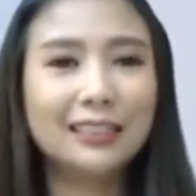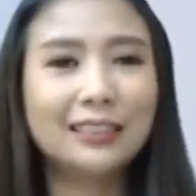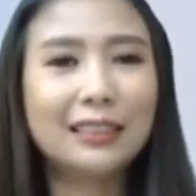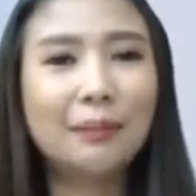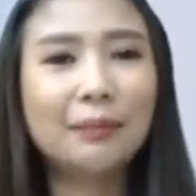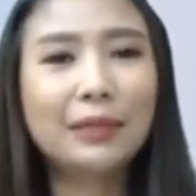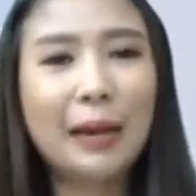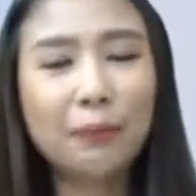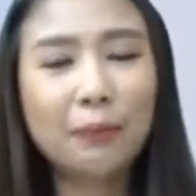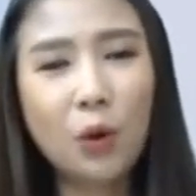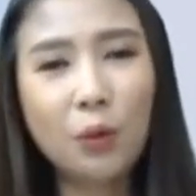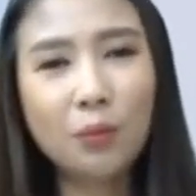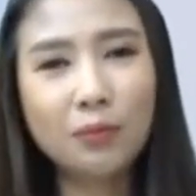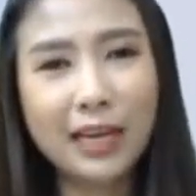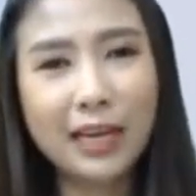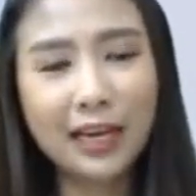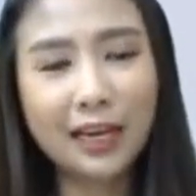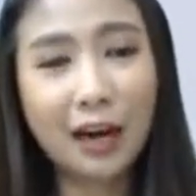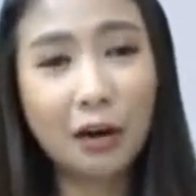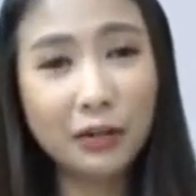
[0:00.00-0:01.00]
สำหรับกลุ่ม
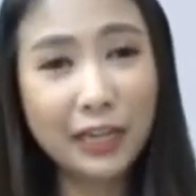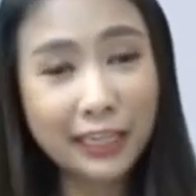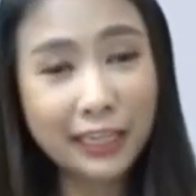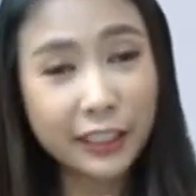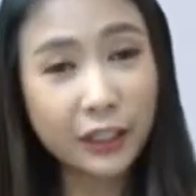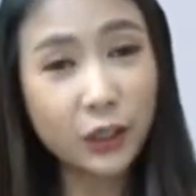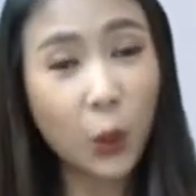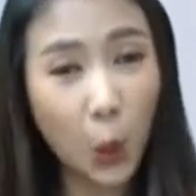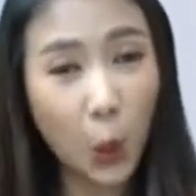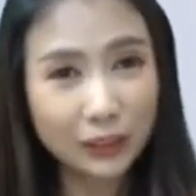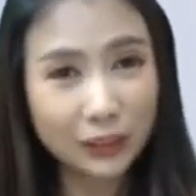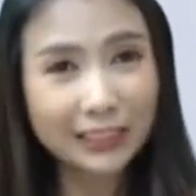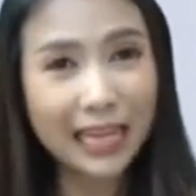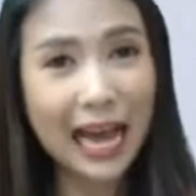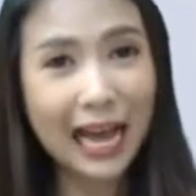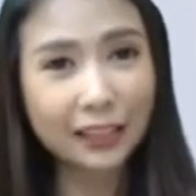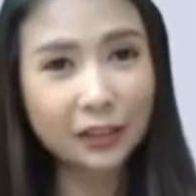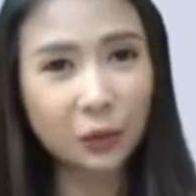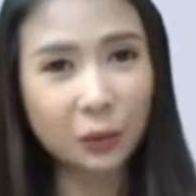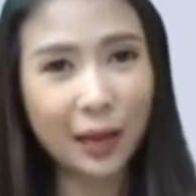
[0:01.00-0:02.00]
นี้เขาเน้นที่โครงส
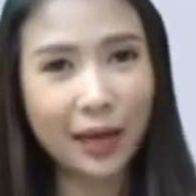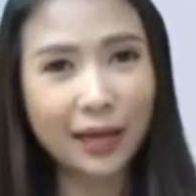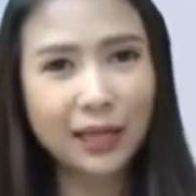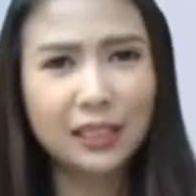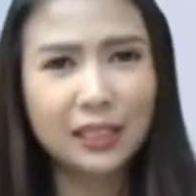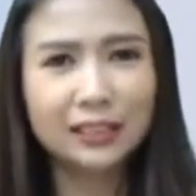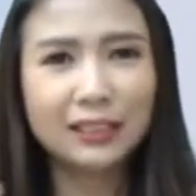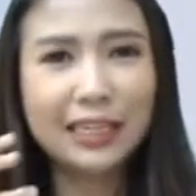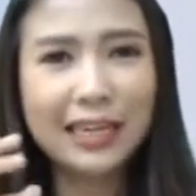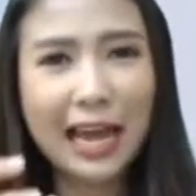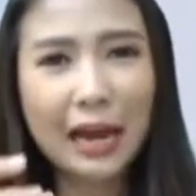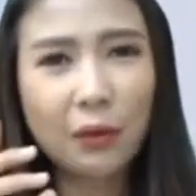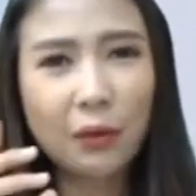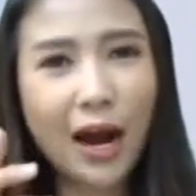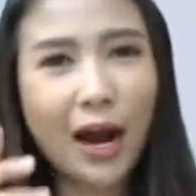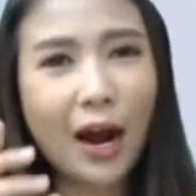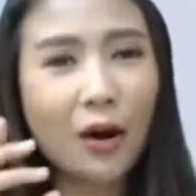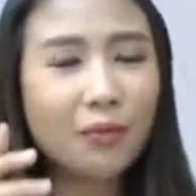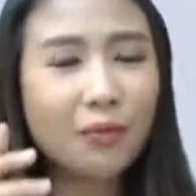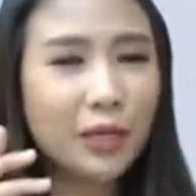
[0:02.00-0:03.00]
ร้างถูกไหมแสดง
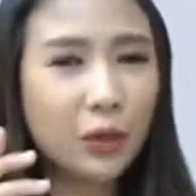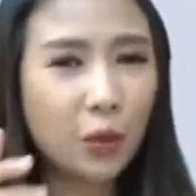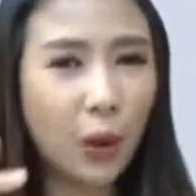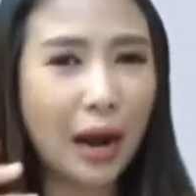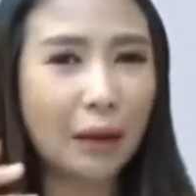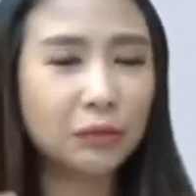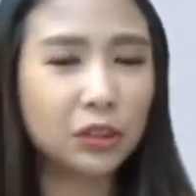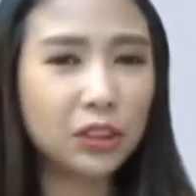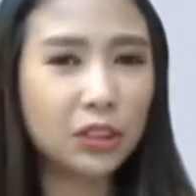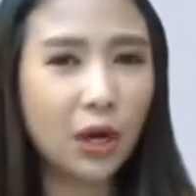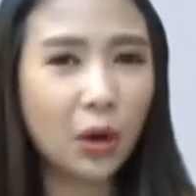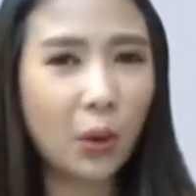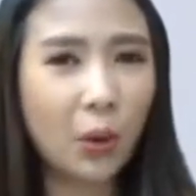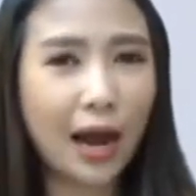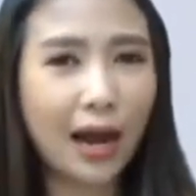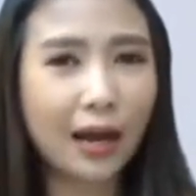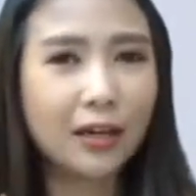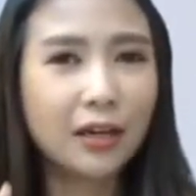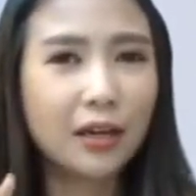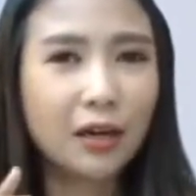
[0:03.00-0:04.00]
ว่าเขามีความเชื่อว่า